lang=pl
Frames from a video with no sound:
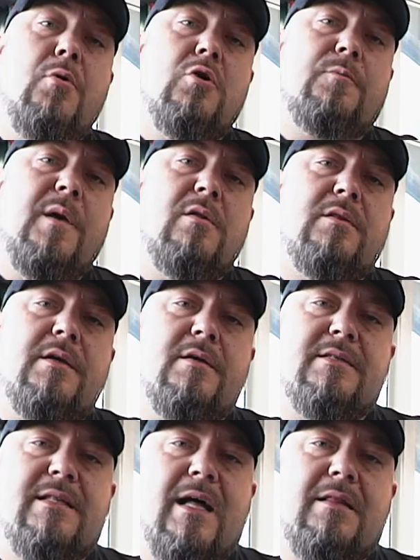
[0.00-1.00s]
Punkt piąty i
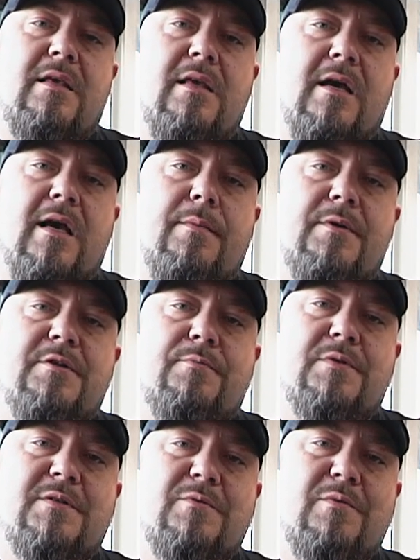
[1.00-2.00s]
ostatni, niechaj będzie
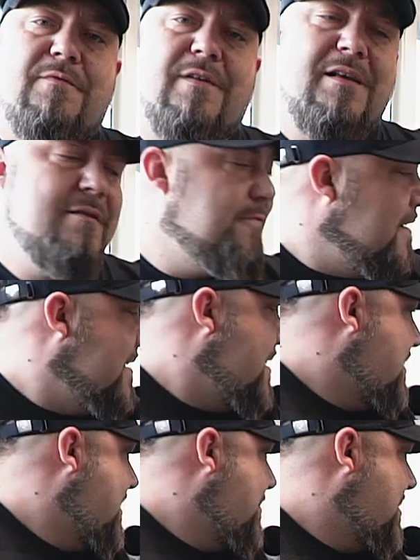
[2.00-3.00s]
podsumowaniem. Fajna
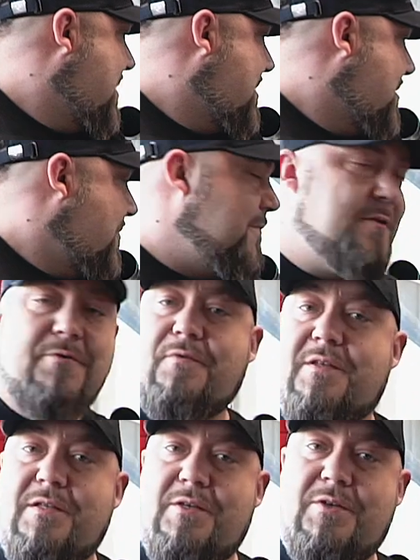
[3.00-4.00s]
incepcja, co? Wy już
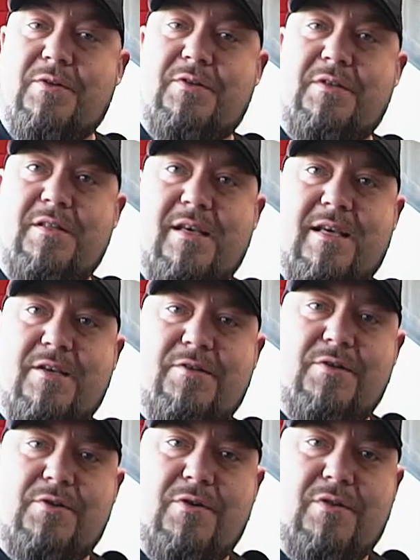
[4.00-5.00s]
widzieliście odcinek, jak
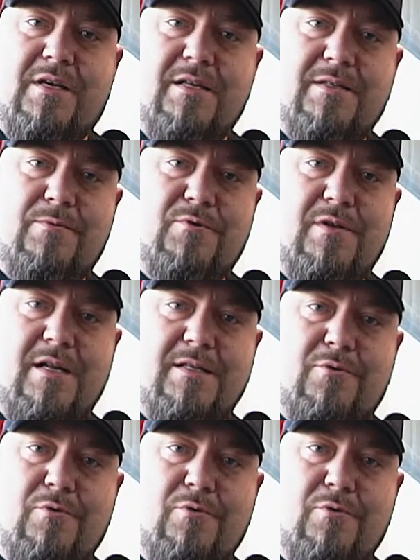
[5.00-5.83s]
60 jest złożona z